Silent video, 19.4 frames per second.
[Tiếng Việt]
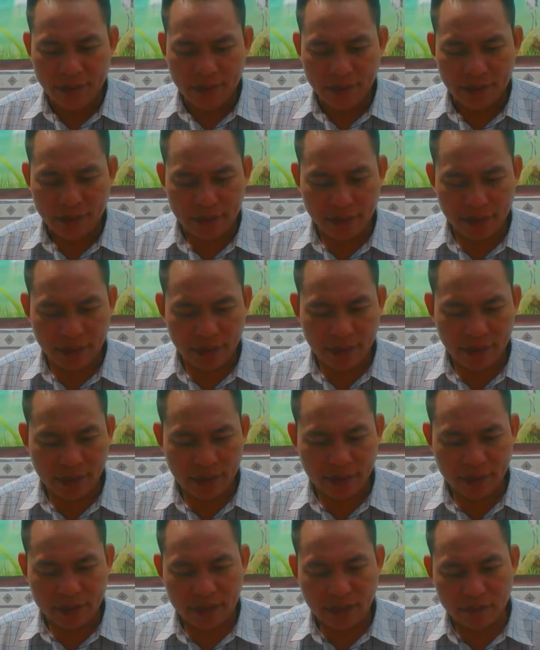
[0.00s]
à, thì
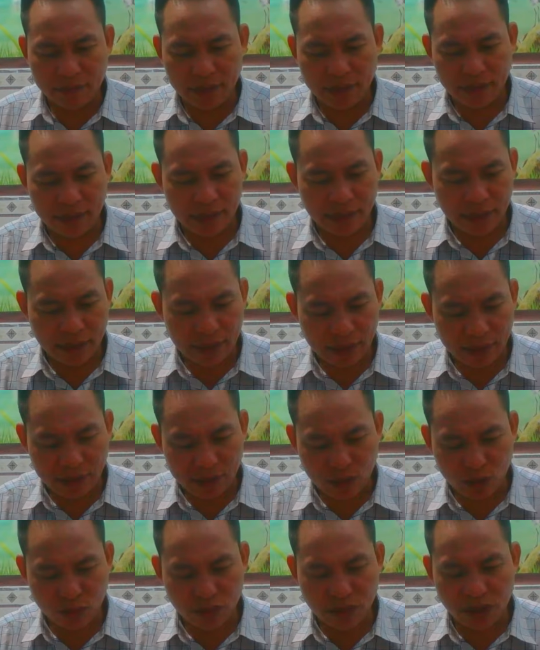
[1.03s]
không ngờ là
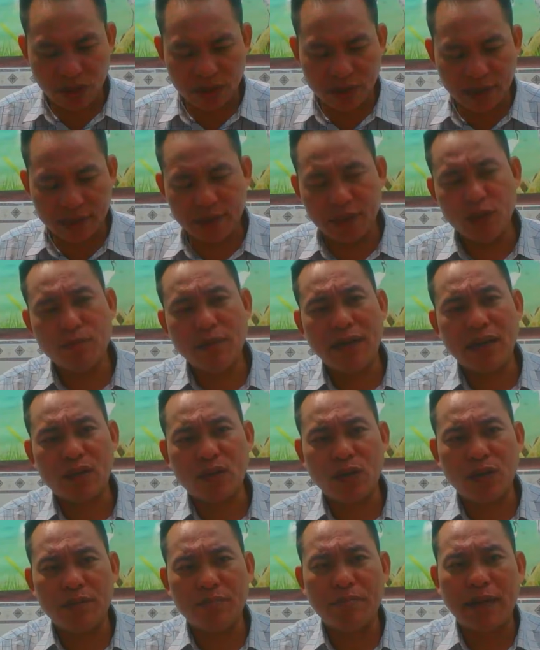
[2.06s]
cũng có rất nhiều bà
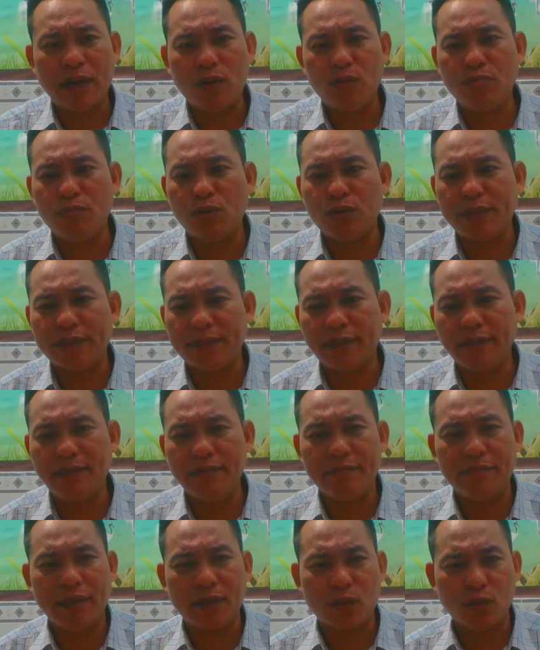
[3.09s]
con báo một cái
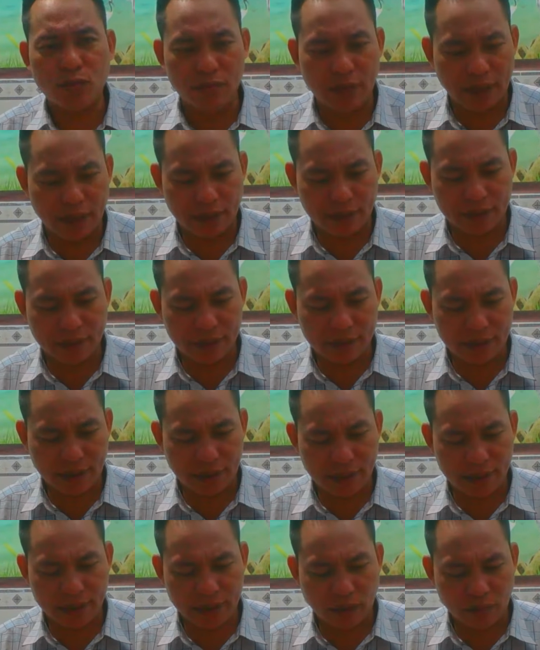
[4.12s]
tin mà cũng là cực
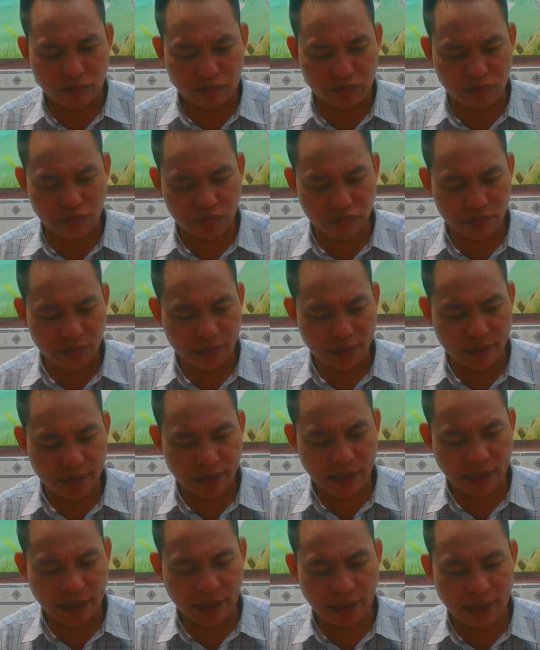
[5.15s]
kỳ sốc
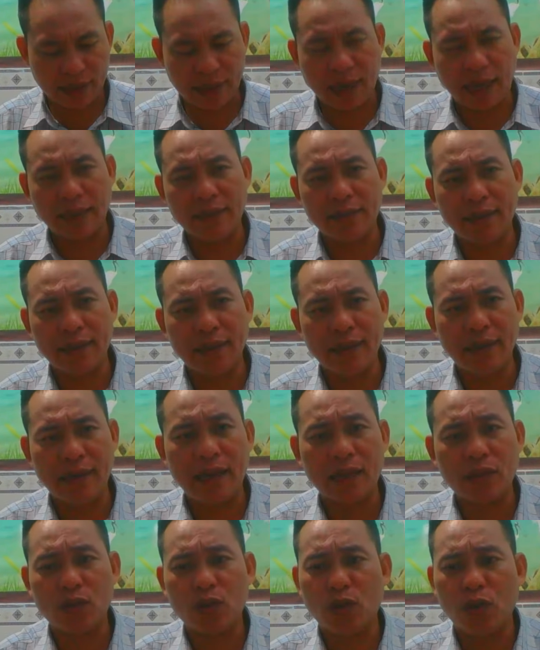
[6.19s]
là cảnh tê
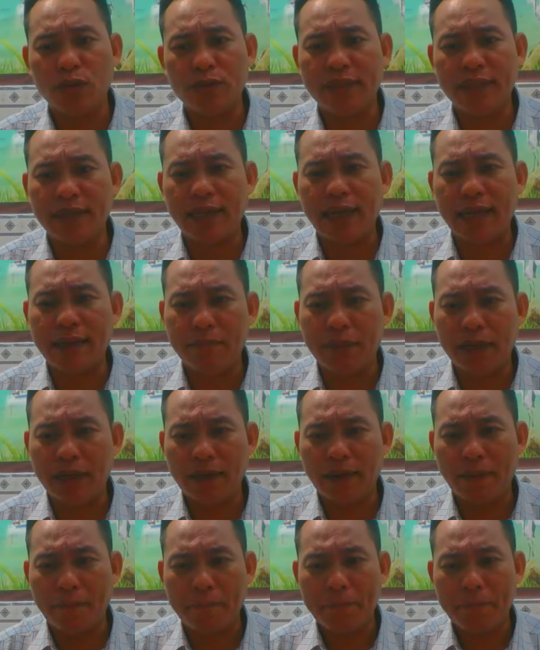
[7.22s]
đang tổ chức ăn mừng